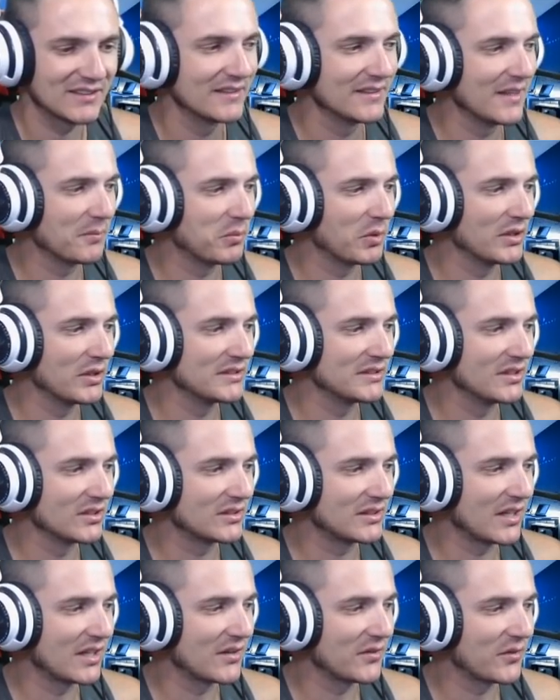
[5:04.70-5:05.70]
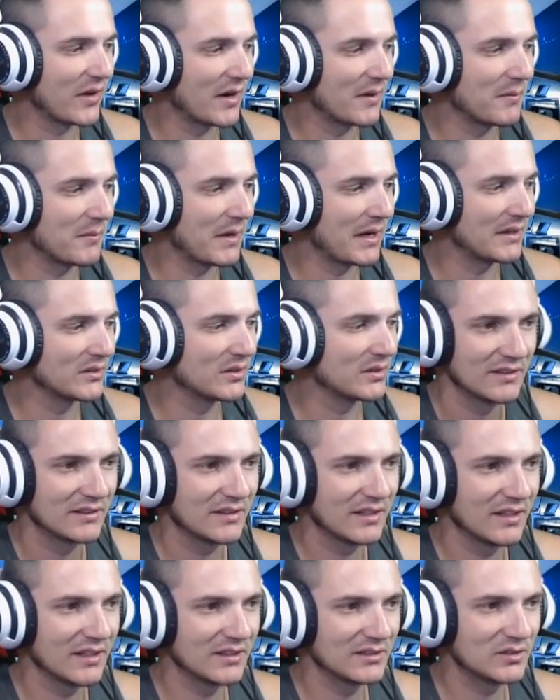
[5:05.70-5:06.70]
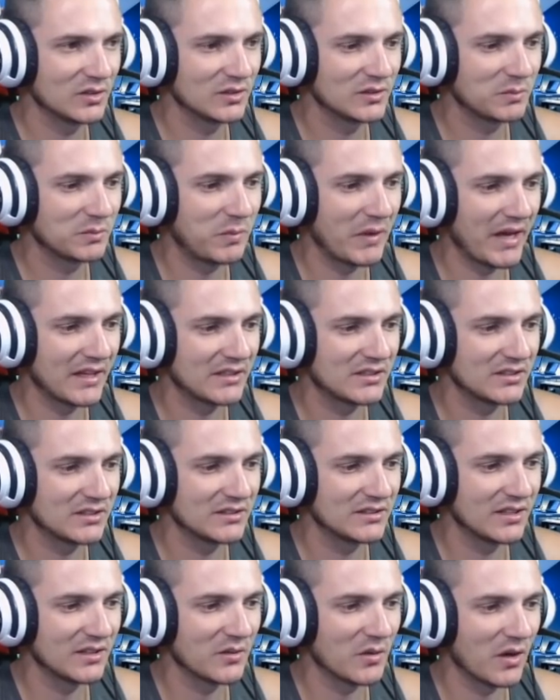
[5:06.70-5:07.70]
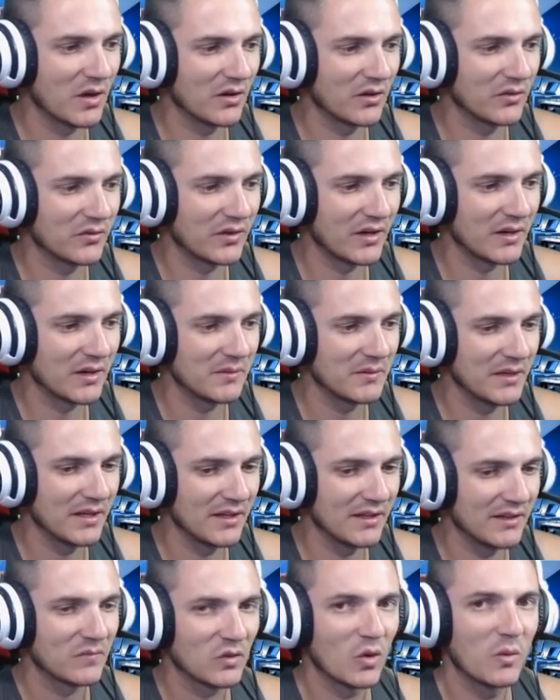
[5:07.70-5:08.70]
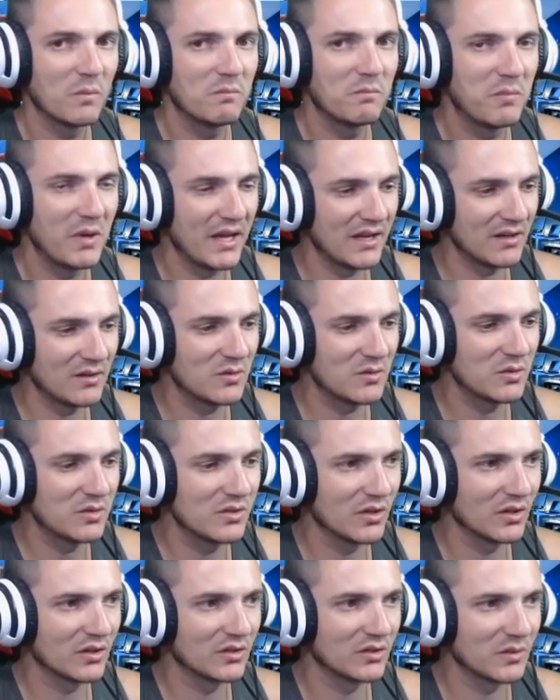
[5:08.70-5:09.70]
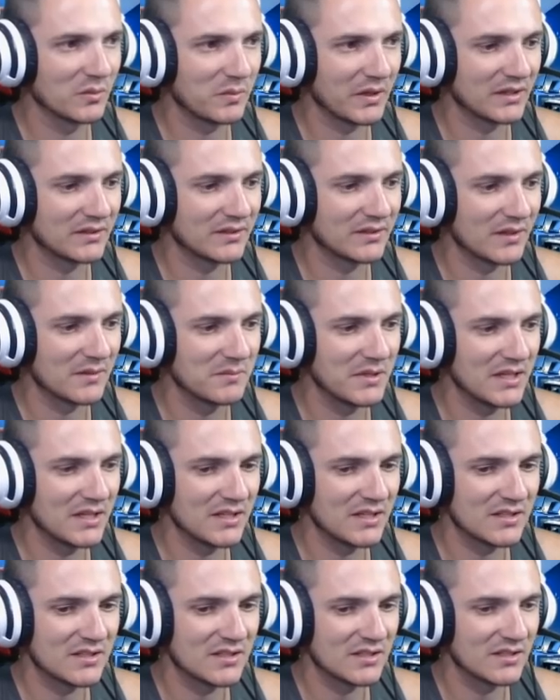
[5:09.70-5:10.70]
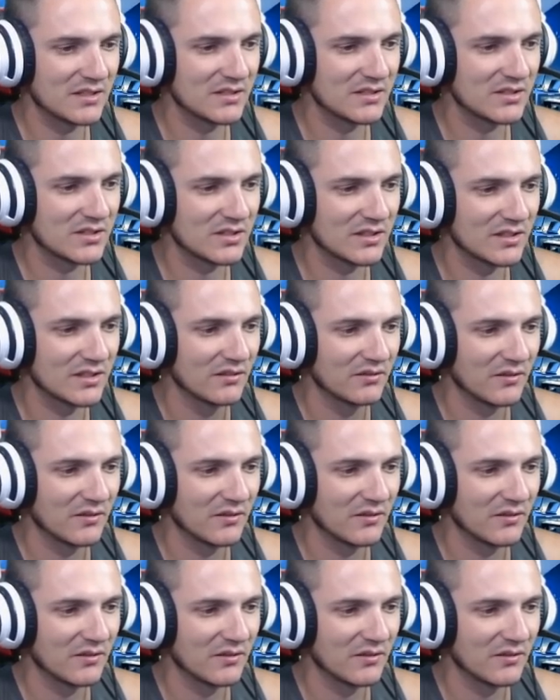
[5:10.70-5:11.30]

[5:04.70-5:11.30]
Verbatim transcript: Depois de eu ter farmado tantos pets igual eu farmei, tô bem curioso para pra saber, gente?